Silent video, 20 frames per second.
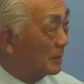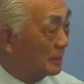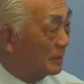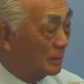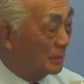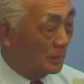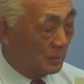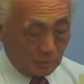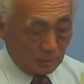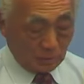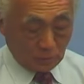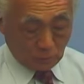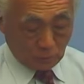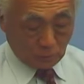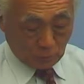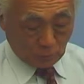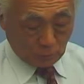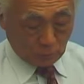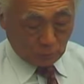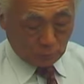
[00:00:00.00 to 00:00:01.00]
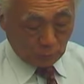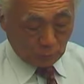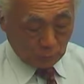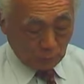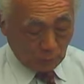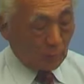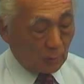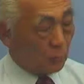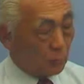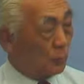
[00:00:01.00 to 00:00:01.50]
申し訳ありません
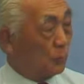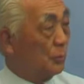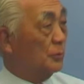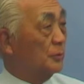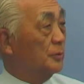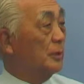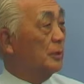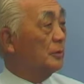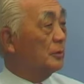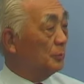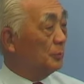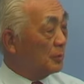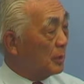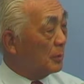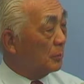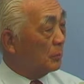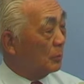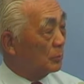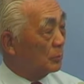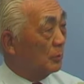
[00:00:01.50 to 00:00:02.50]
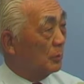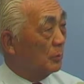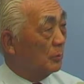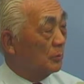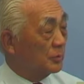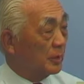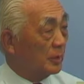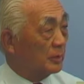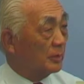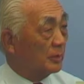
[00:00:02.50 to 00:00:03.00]
それではあの先ほども
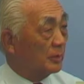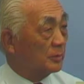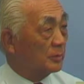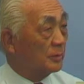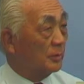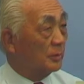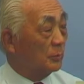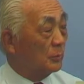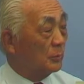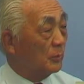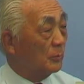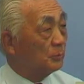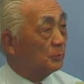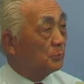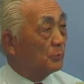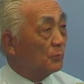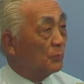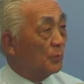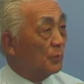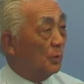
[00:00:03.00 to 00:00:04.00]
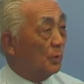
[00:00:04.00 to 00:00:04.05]
ね冒頭申し上げたんですけ